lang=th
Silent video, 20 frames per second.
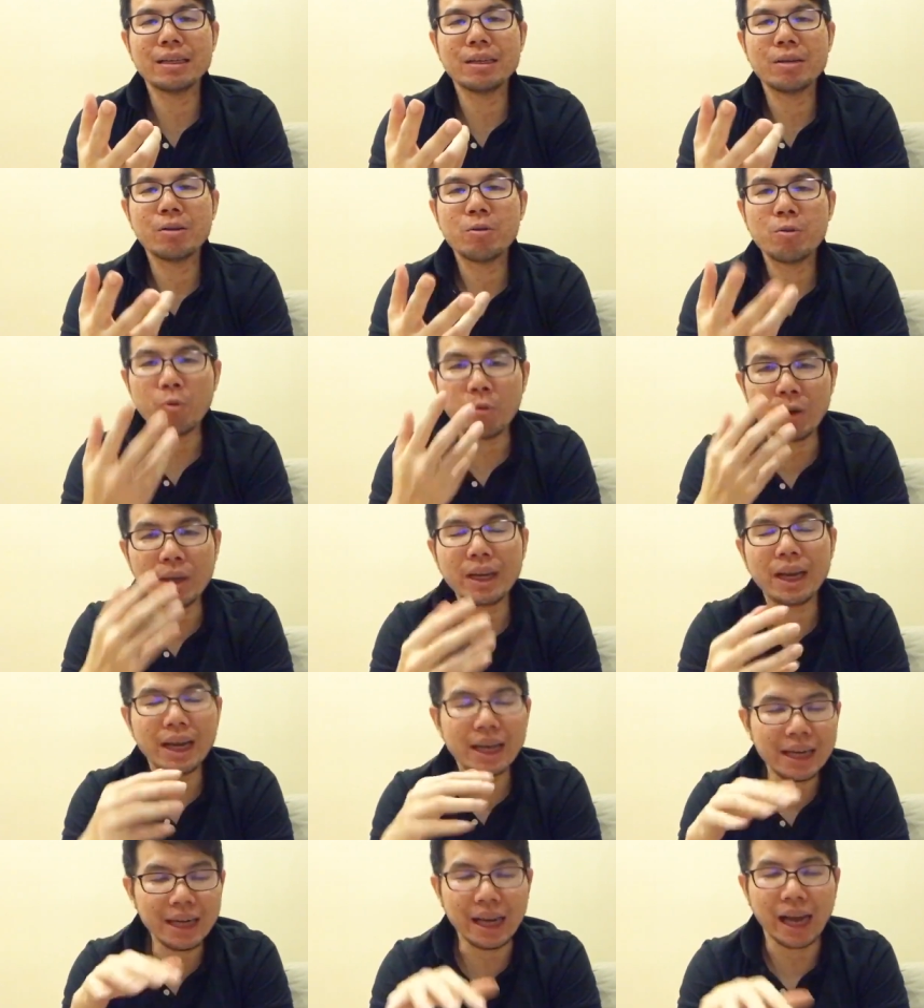คุณเงิน
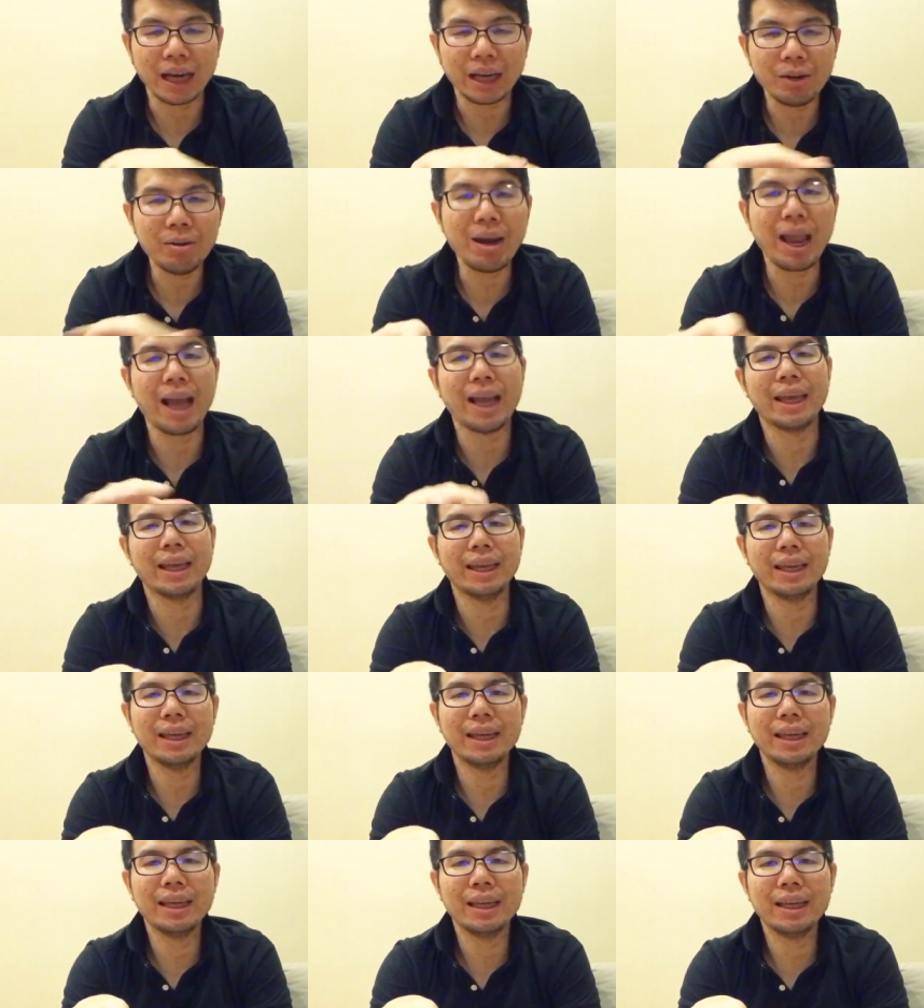เหลือเท่าไหร่
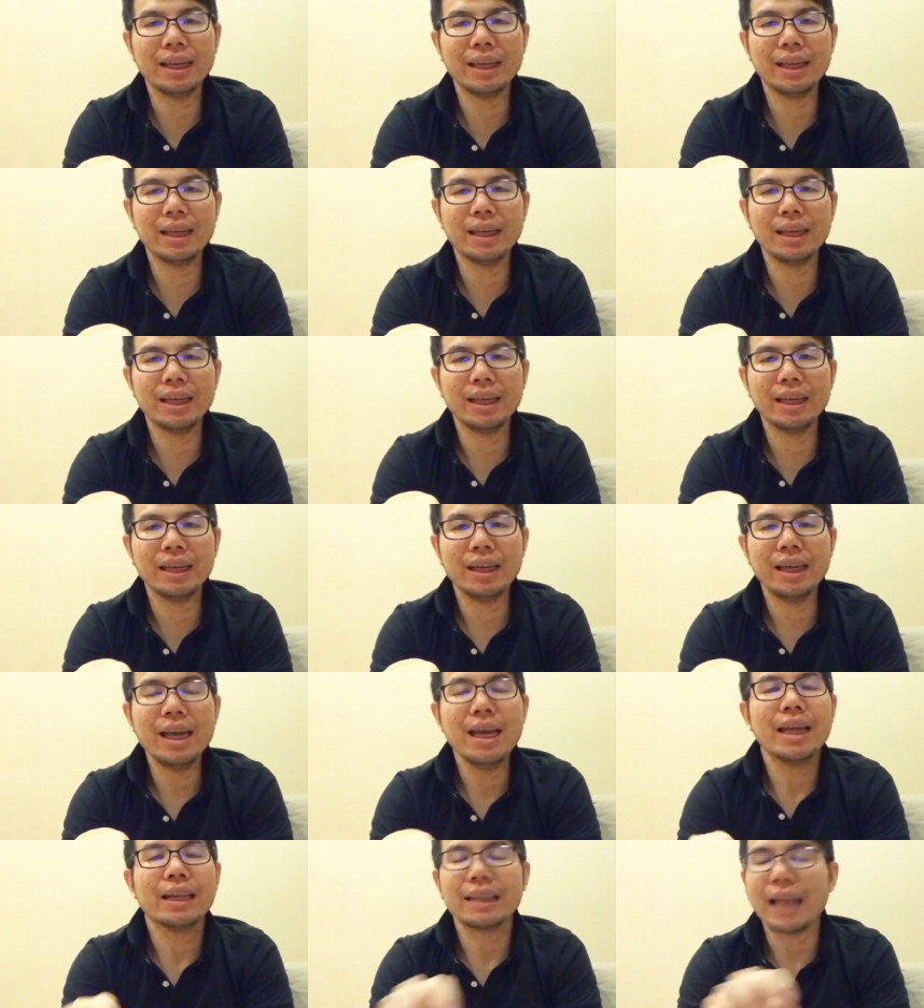
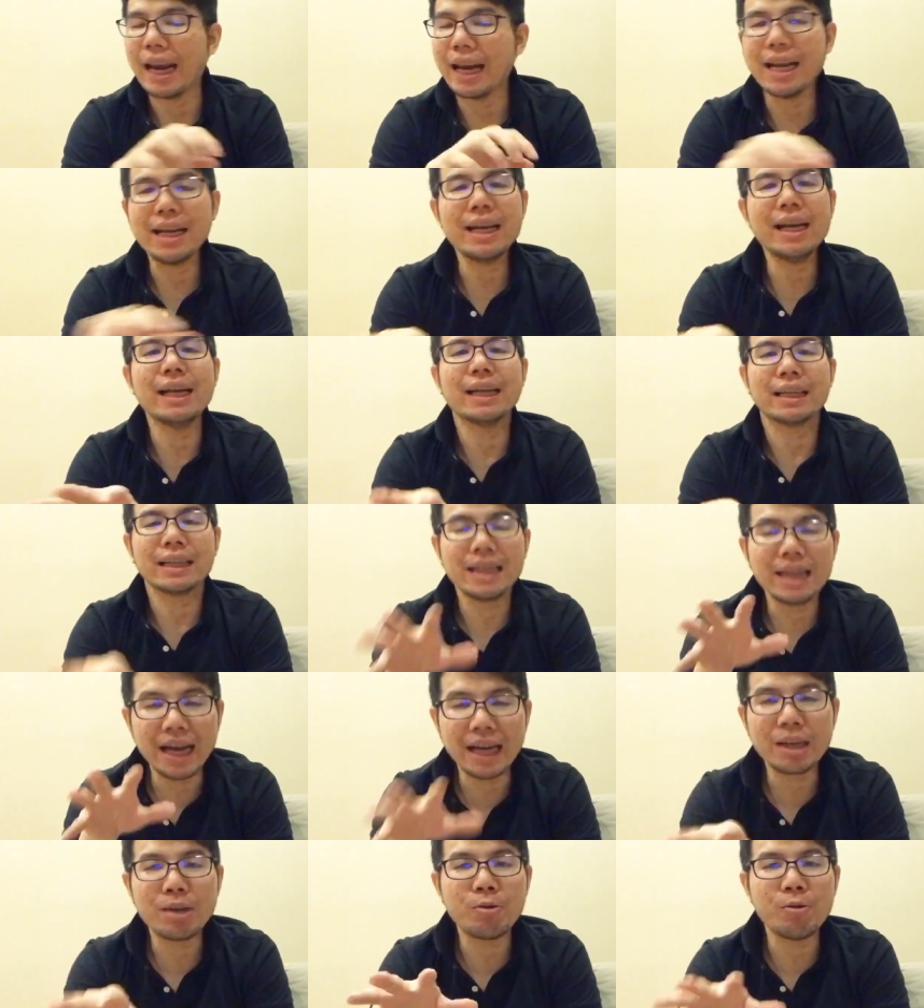แต่ถ้าเกิดเงิ
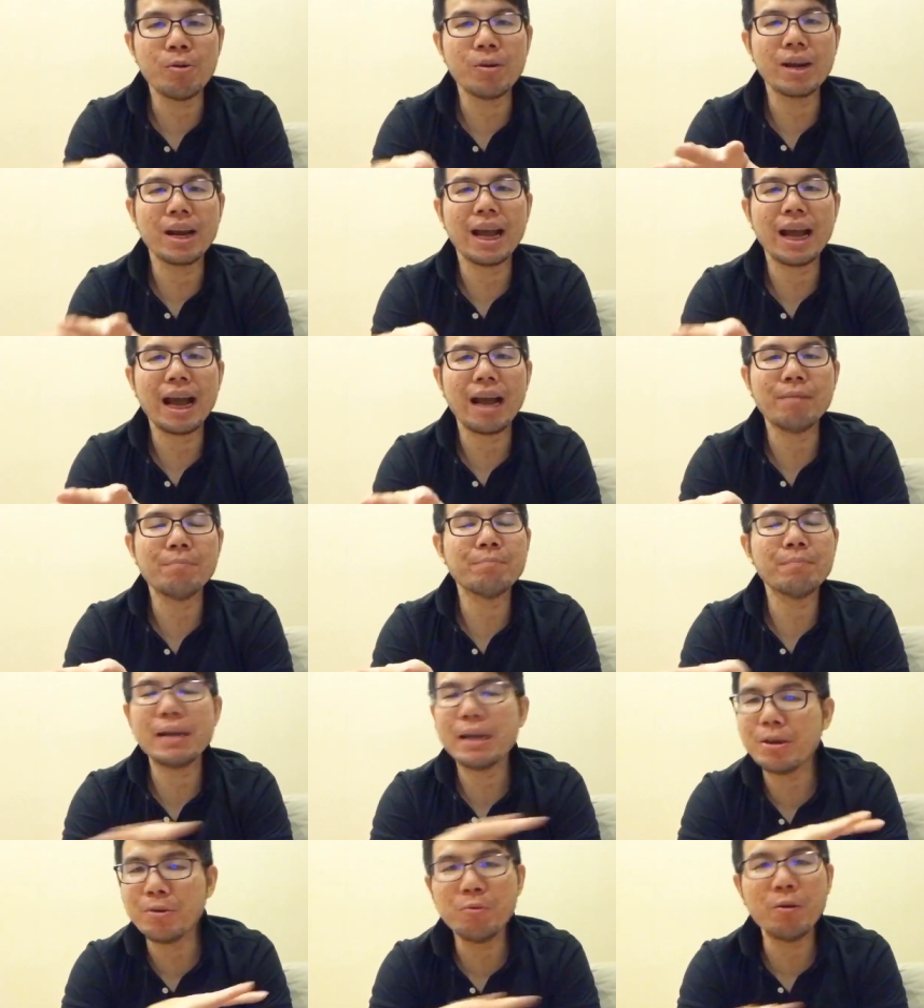นคุณนะครับไม่
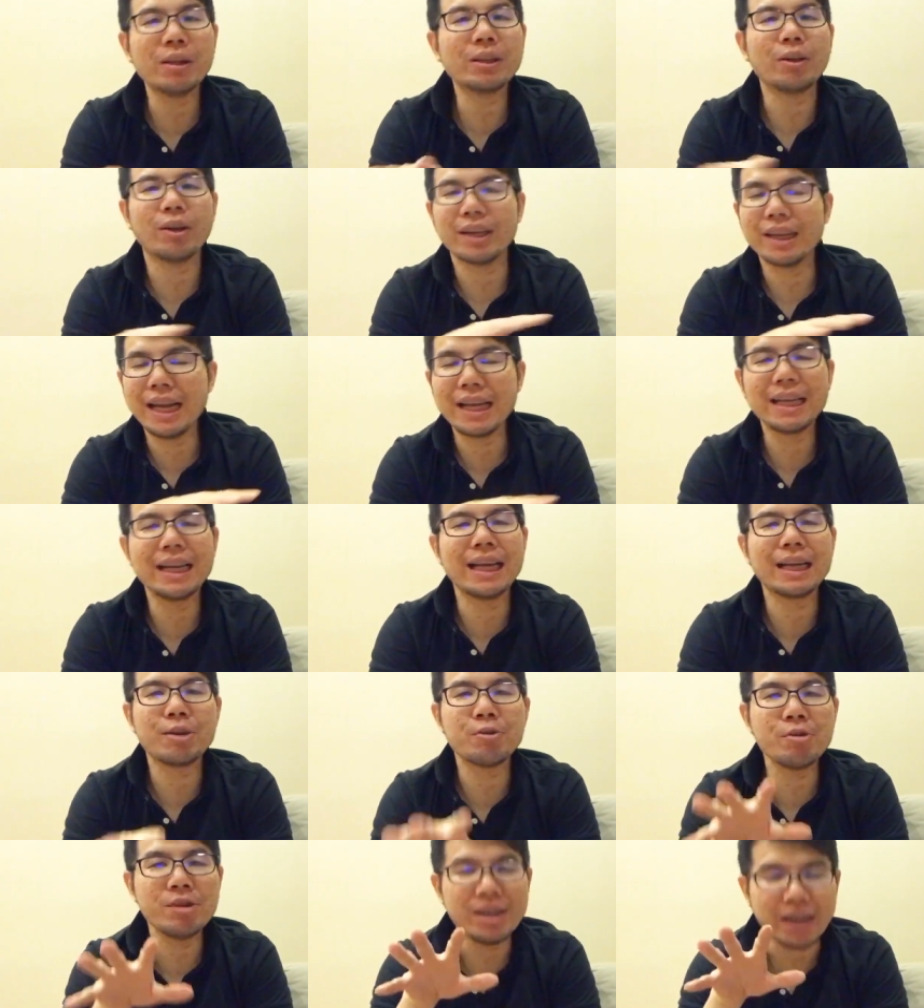รู้ว่าต่อเดือนเงิน
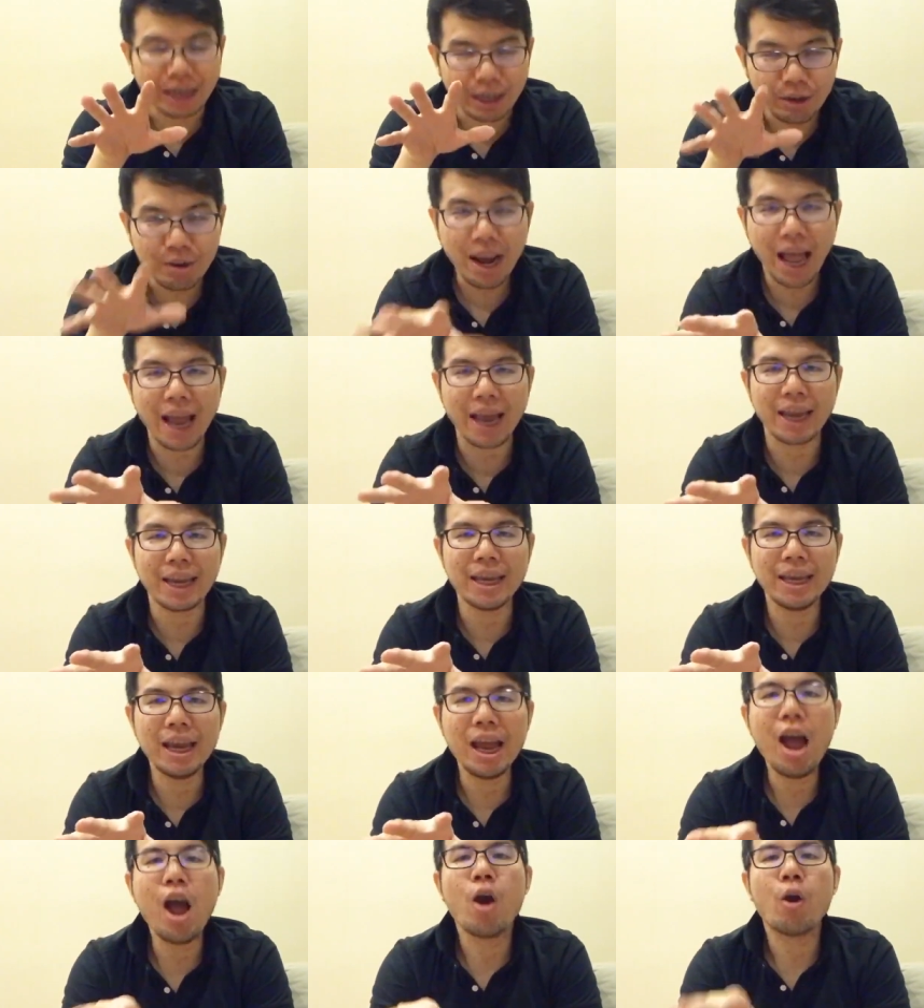คุณเหลือเท่าไหร่
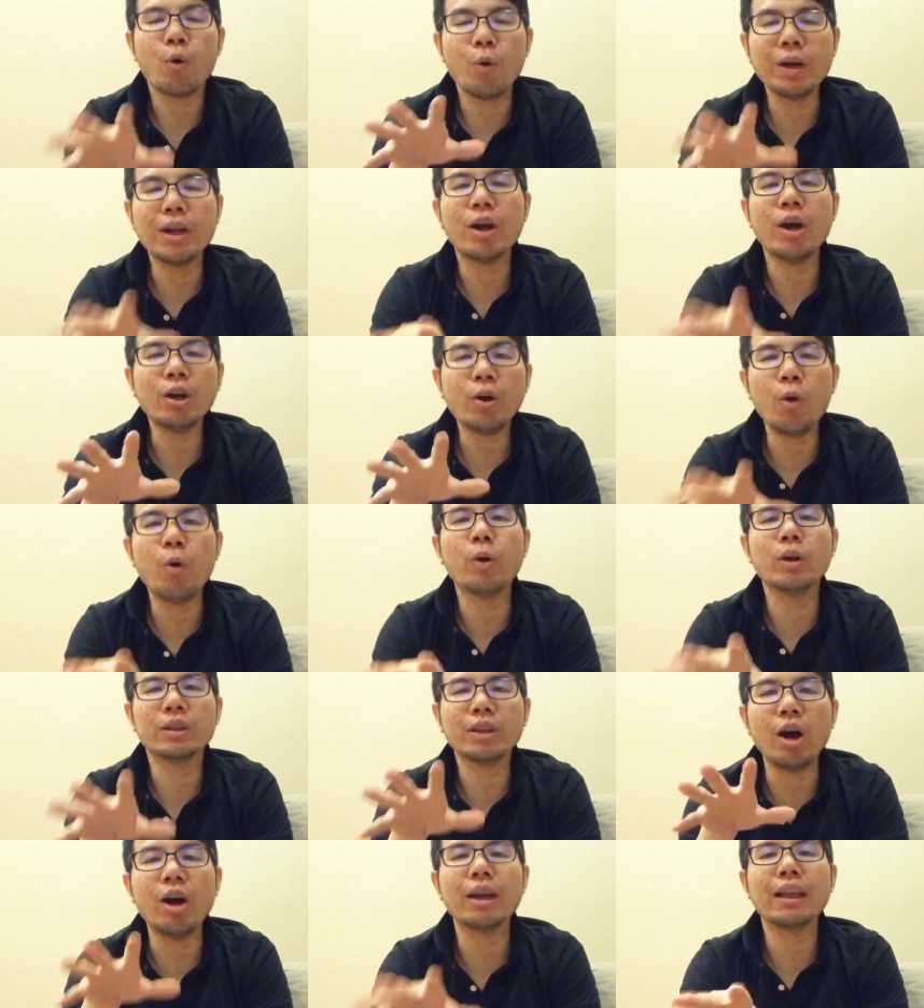คุณก็คง
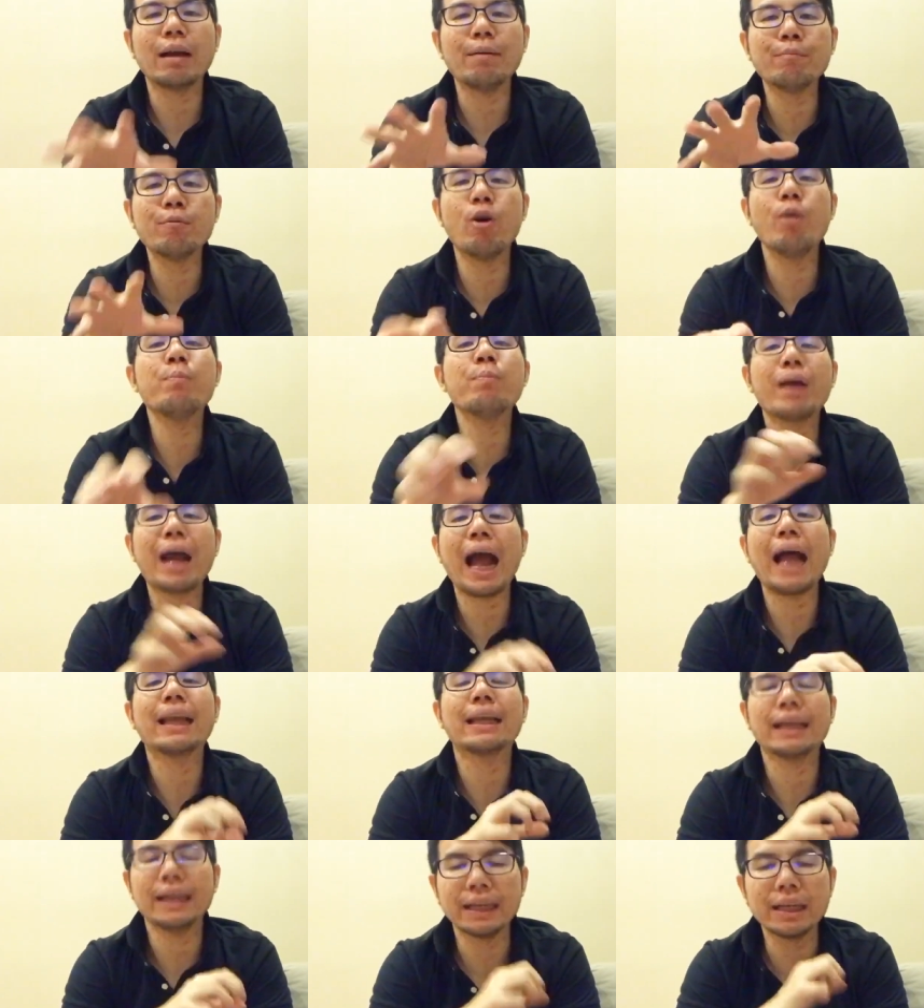ต้องทำงบการ
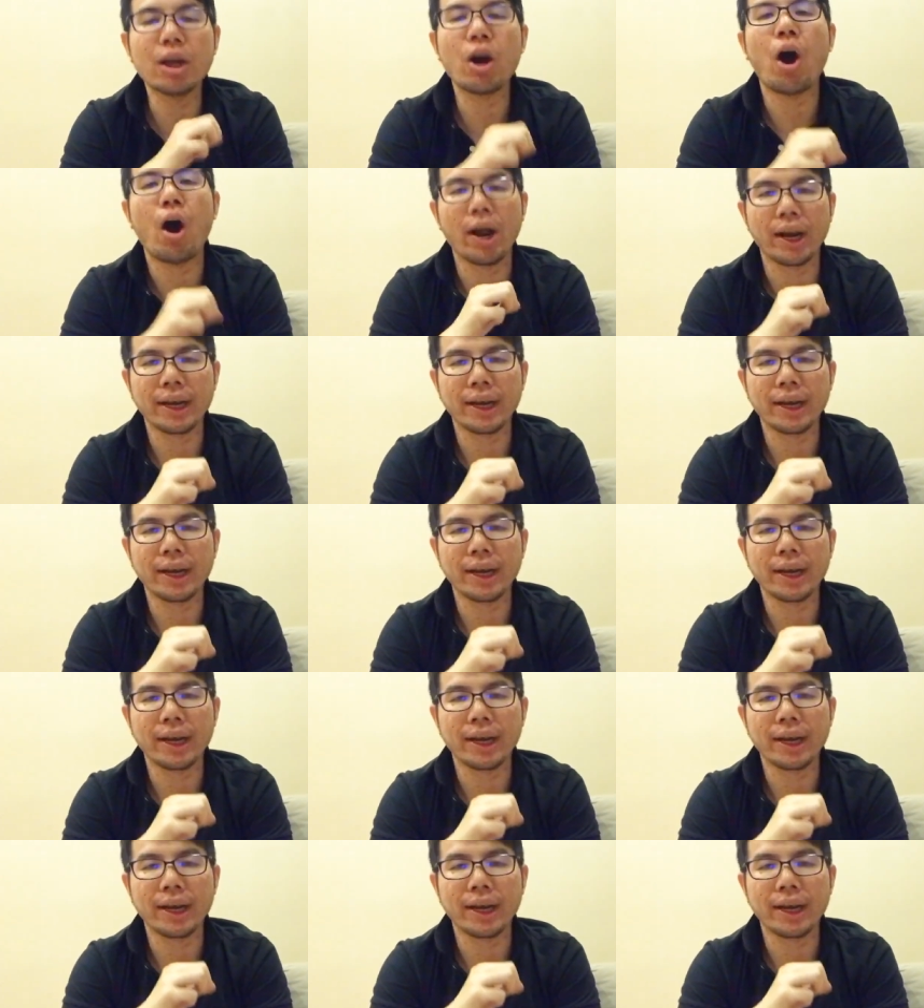เงินก่อน